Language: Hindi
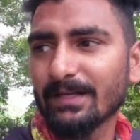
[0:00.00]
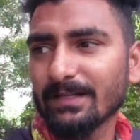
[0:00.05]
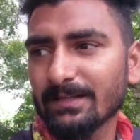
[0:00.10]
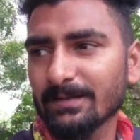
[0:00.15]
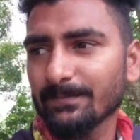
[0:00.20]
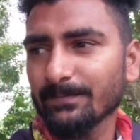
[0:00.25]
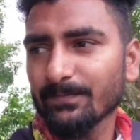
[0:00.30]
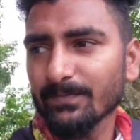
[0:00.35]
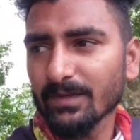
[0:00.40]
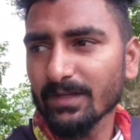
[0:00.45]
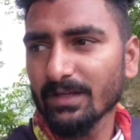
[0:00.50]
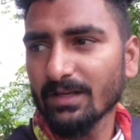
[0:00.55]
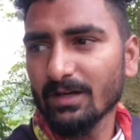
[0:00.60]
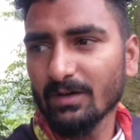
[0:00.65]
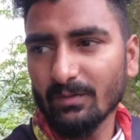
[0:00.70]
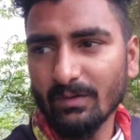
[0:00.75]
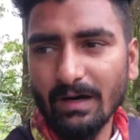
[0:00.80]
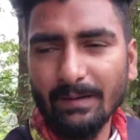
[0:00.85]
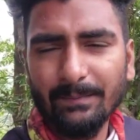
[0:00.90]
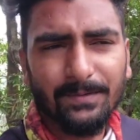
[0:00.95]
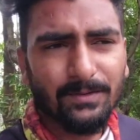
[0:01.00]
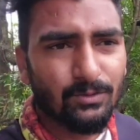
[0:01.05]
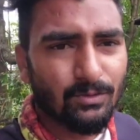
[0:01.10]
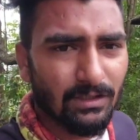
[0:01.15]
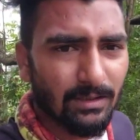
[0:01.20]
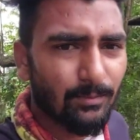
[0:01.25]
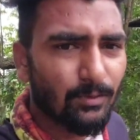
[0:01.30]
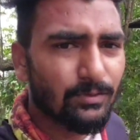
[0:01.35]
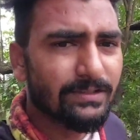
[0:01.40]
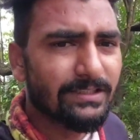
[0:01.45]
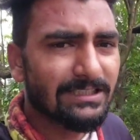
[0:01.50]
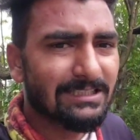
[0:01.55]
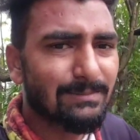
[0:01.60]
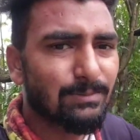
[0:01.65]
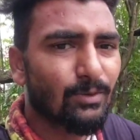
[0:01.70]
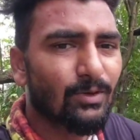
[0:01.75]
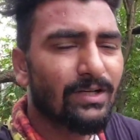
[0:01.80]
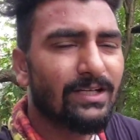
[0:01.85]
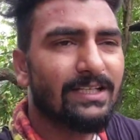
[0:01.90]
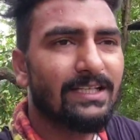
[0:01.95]
के बाद वहाँ पर थोड़ा बहुत
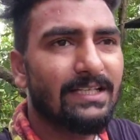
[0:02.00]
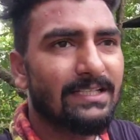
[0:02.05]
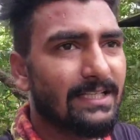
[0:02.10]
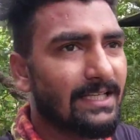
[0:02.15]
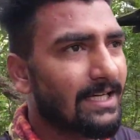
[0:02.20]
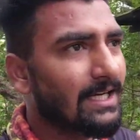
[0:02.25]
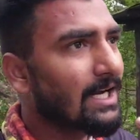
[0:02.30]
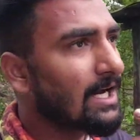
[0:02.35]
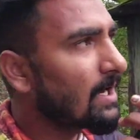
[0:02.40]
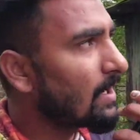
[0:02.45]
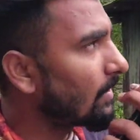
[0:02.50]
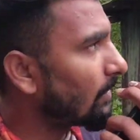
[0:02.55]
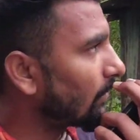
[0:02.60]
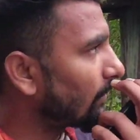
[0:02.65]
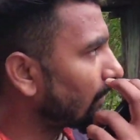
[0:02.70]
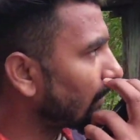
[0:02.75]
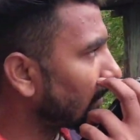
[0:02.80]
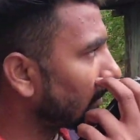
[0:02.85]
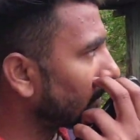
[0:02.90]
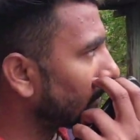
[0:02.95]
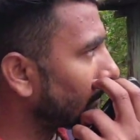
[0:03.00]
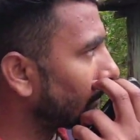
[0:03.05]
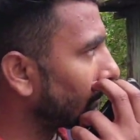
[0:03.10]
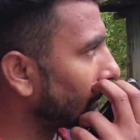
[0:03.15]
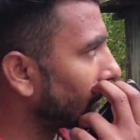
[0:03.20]
एक्सप्लोर किया जाएगा और